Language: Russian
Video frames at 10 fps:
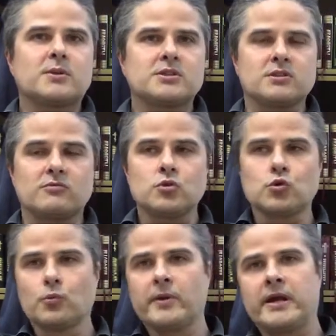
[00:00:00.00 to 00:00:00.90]
То есть,
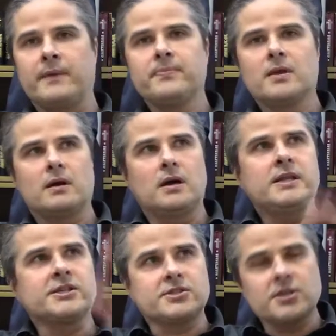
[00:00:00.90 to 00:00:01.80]
грубо говоря,
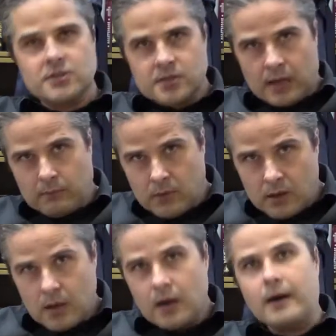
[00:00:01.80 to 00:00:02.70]
лес где-то там,
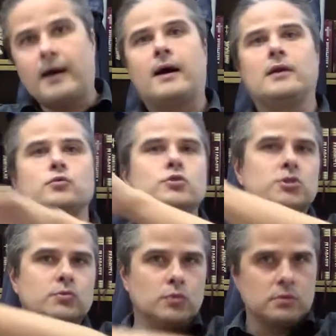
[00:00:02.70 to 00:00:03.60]
а люди
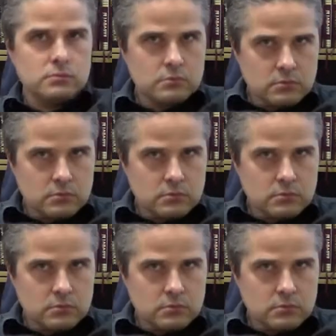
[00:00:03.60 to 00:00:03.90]
живут,